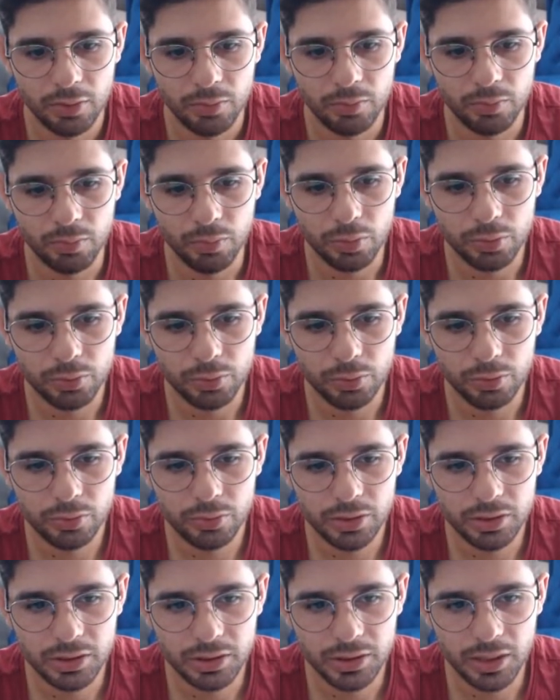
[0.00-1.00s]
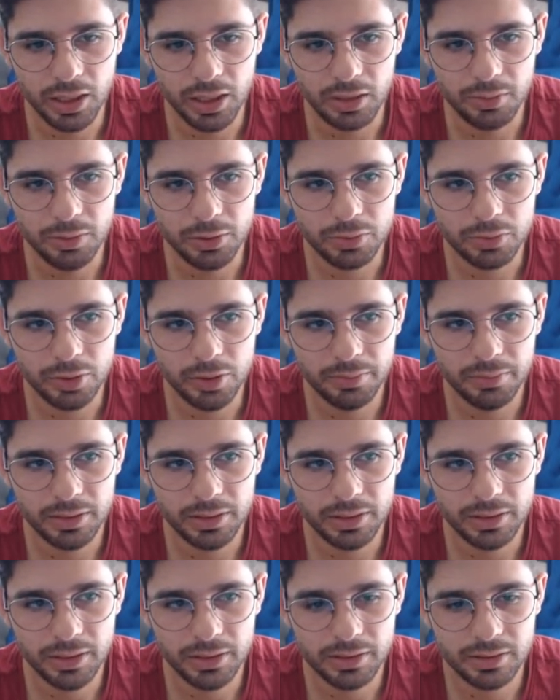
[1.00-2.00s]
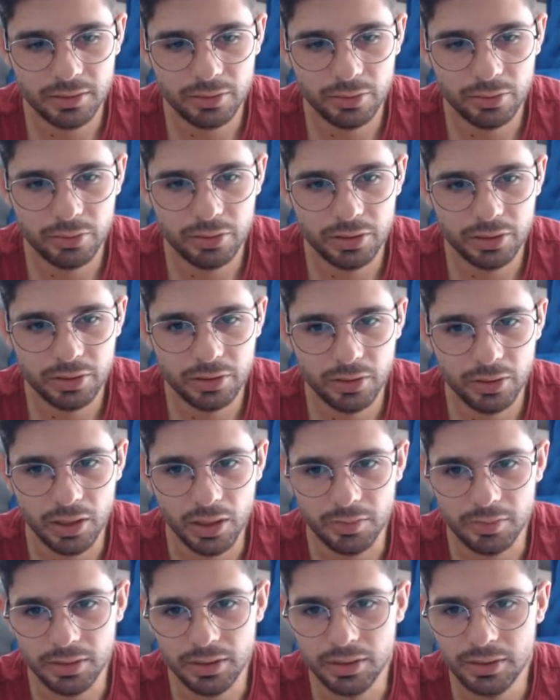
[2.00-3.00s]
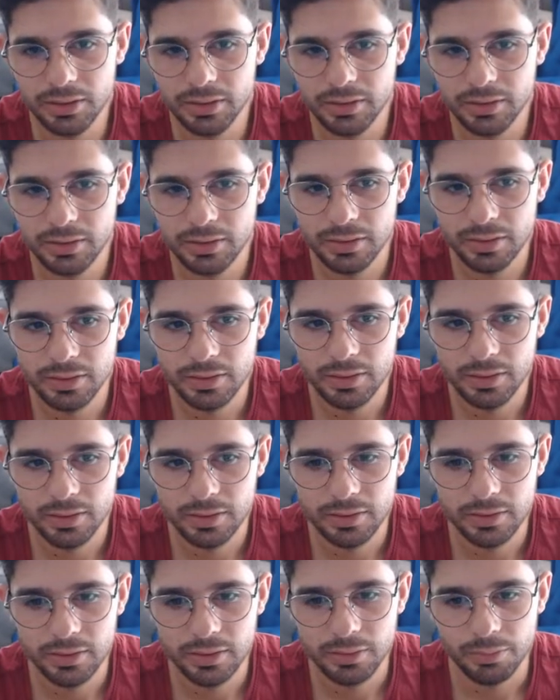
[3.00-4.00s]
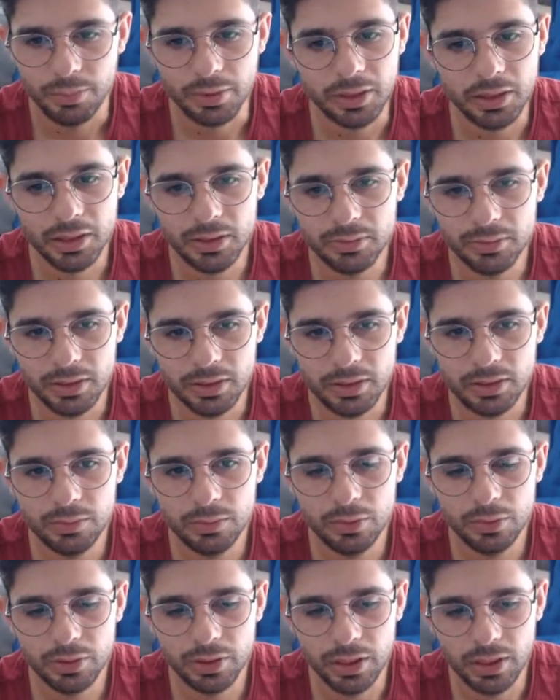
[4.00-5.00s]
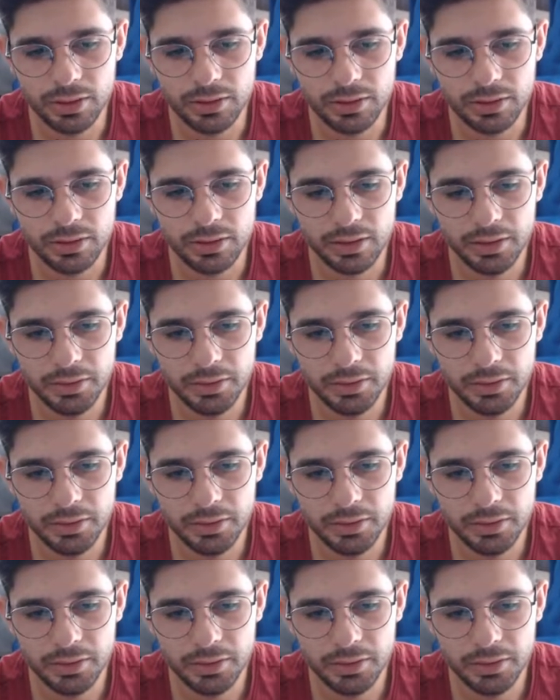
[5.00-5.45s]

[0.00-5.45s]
Bot olduğu için galiba şu an beta testi olduğu için de olabilir. Bakalım nasıl bir oyun gelecek ya.